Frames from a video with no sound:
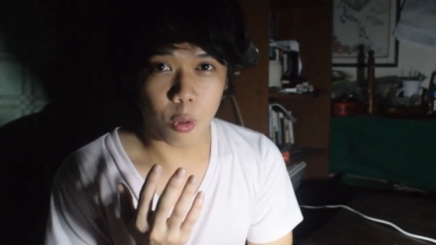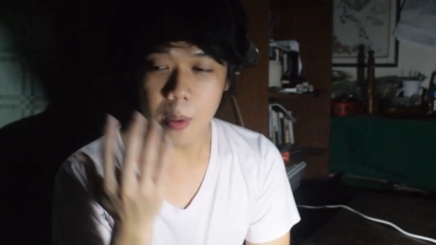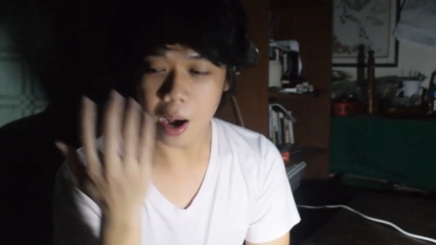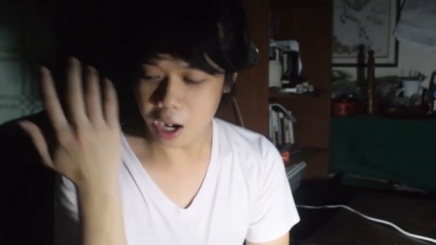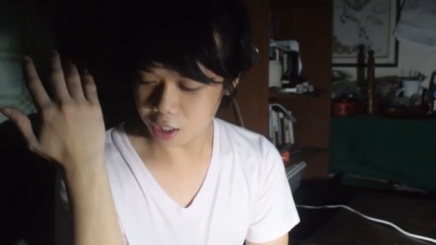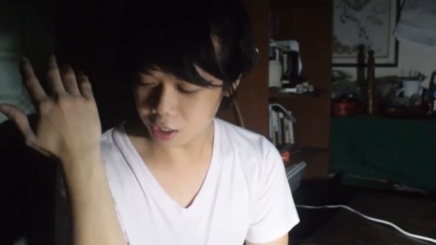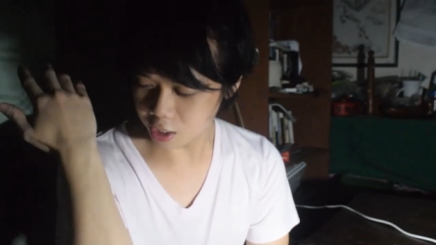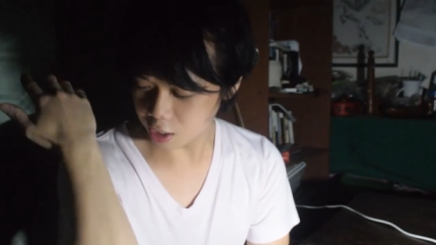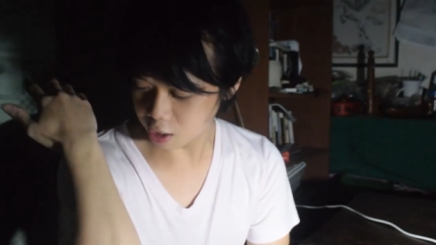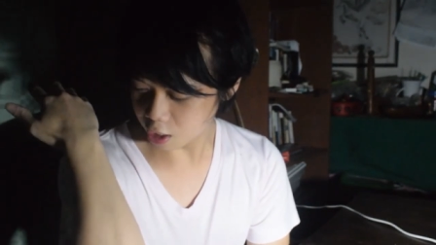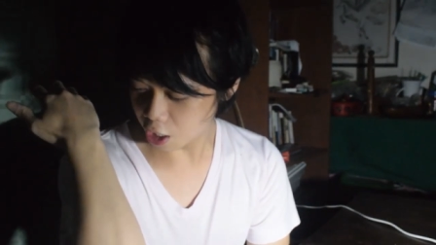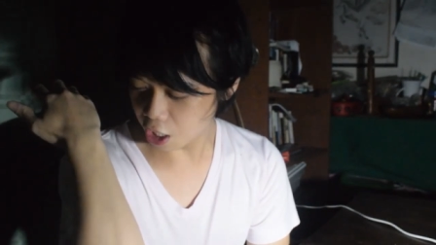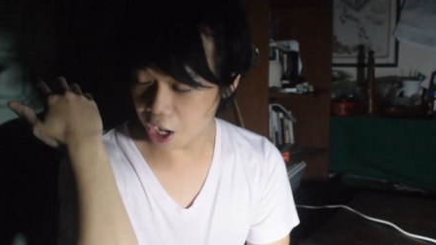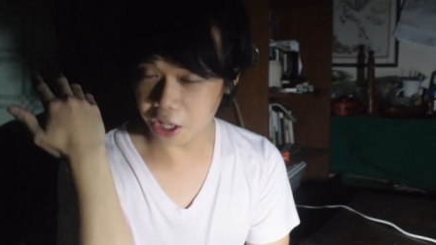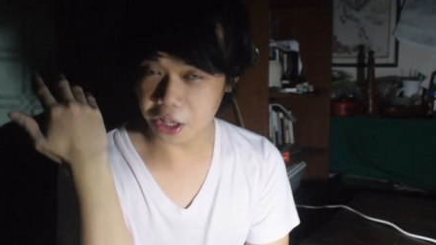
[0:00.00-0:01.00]
maas
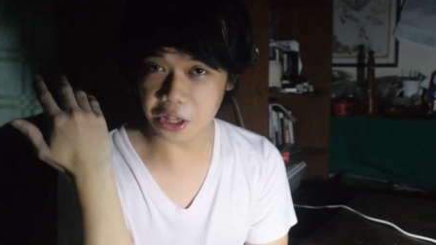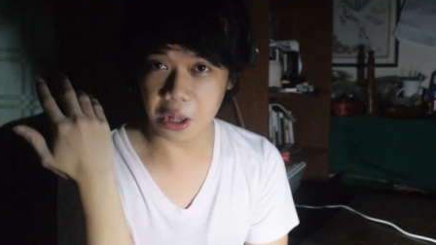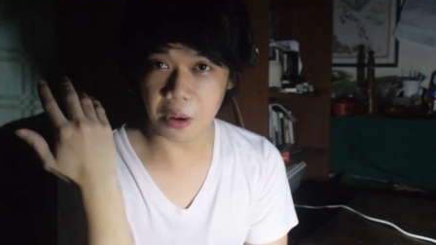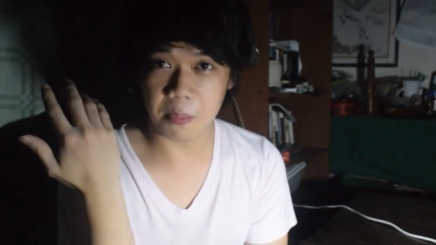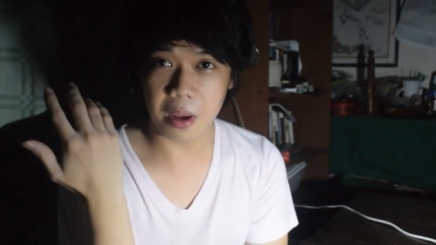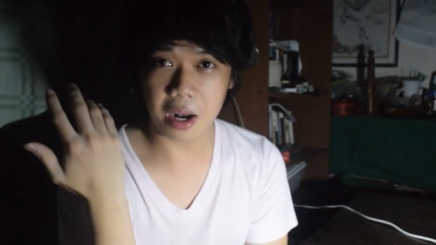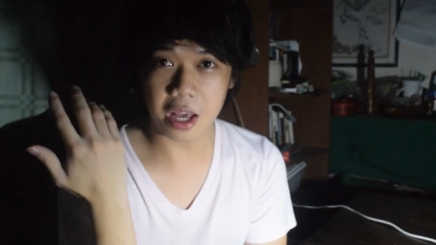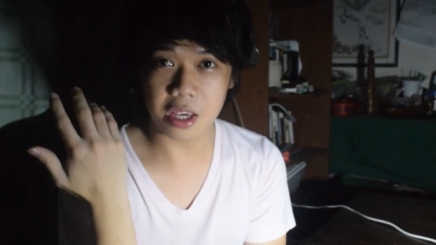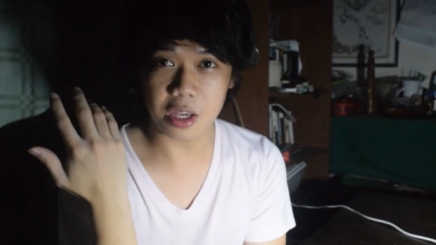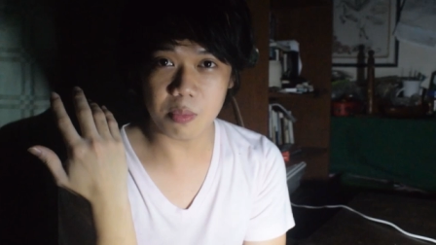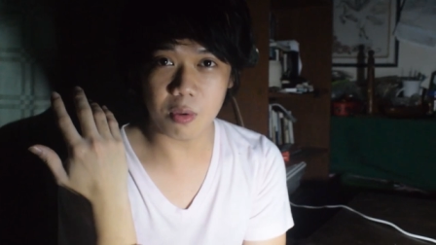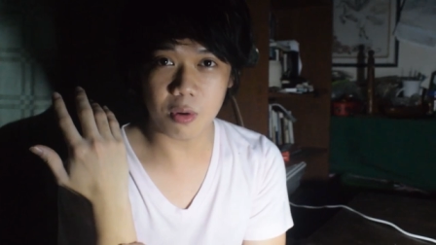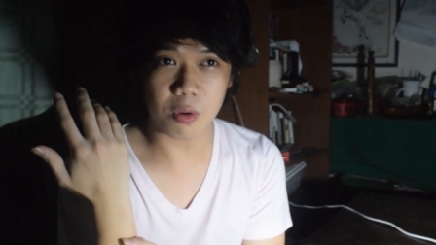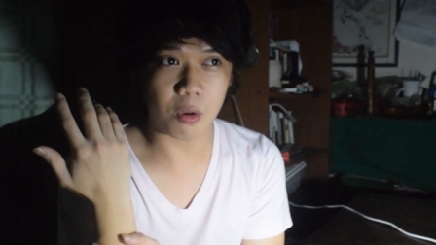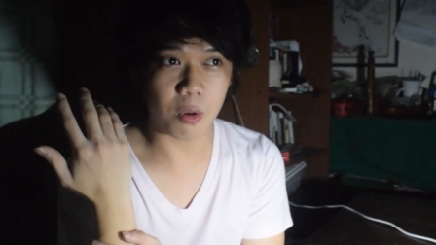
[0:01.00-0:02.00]
lahat ng
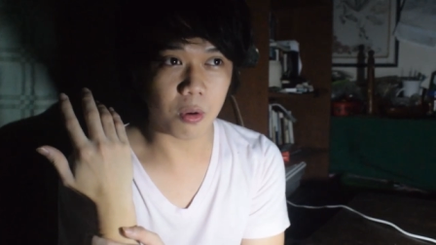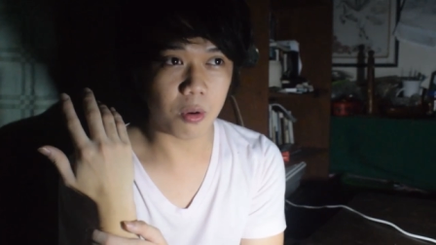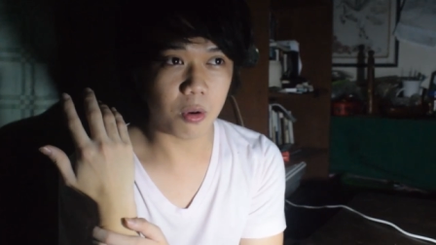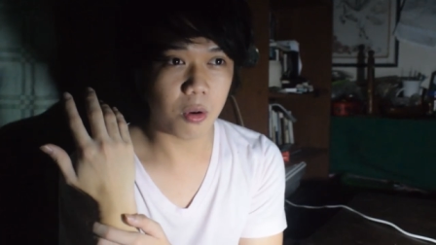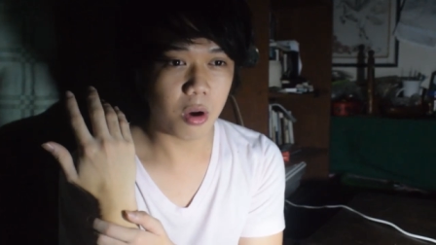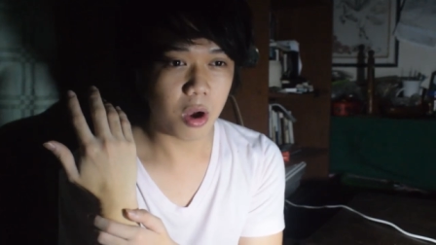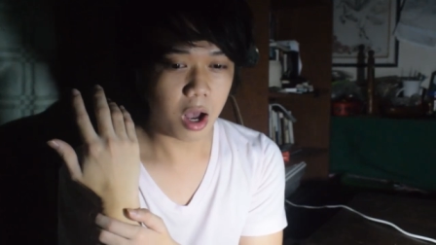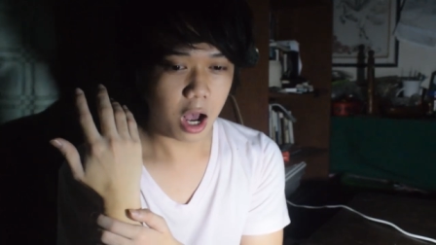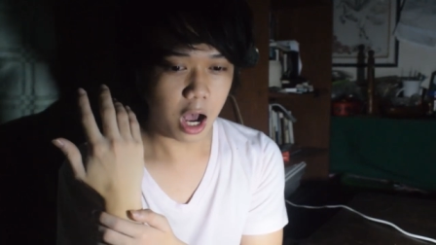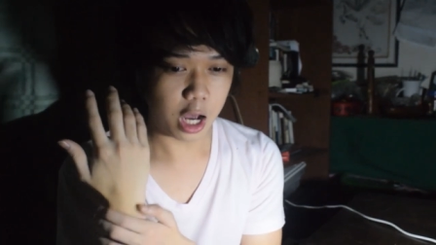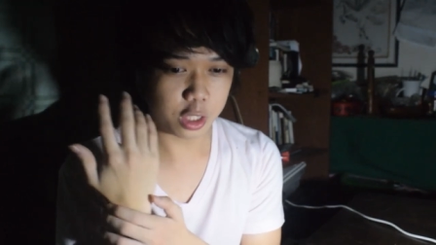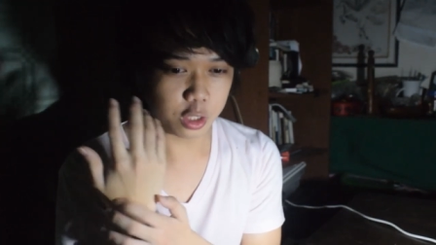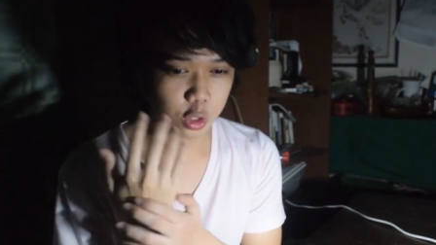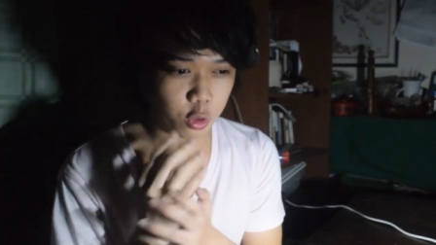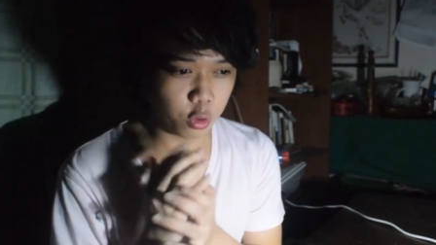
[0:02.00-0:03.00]
balahibo.
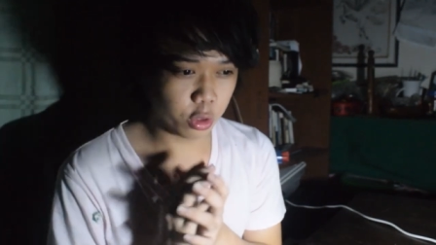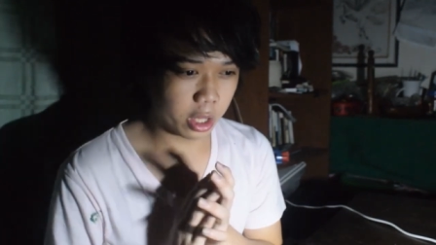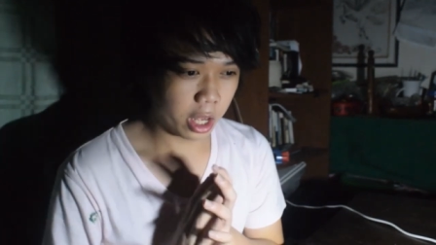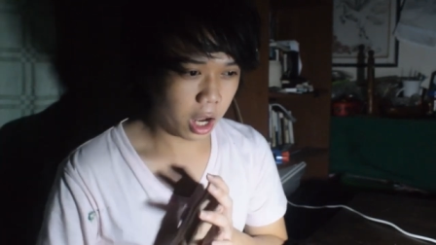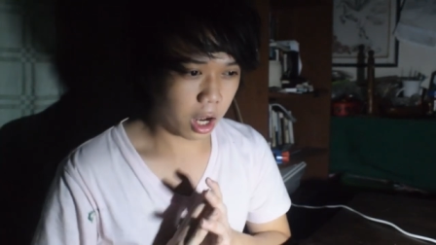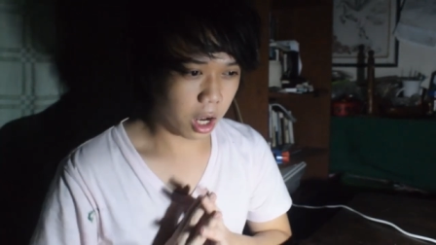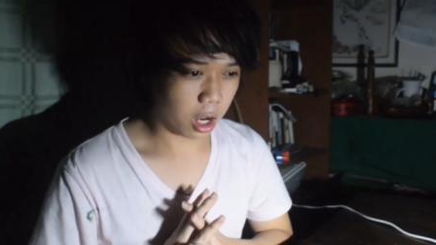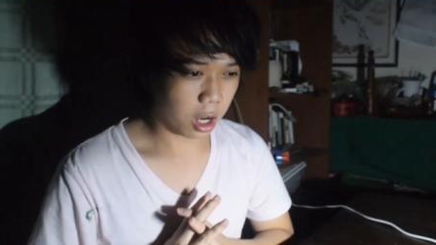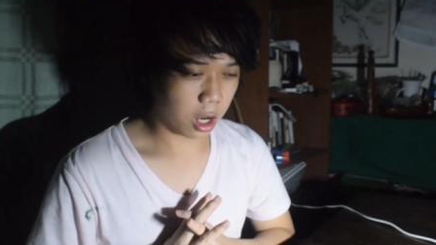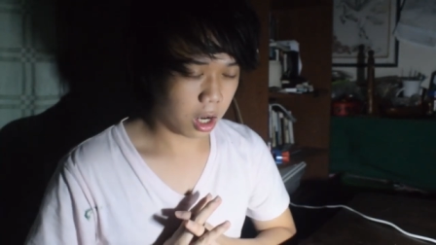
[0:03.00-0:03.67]
At yun na,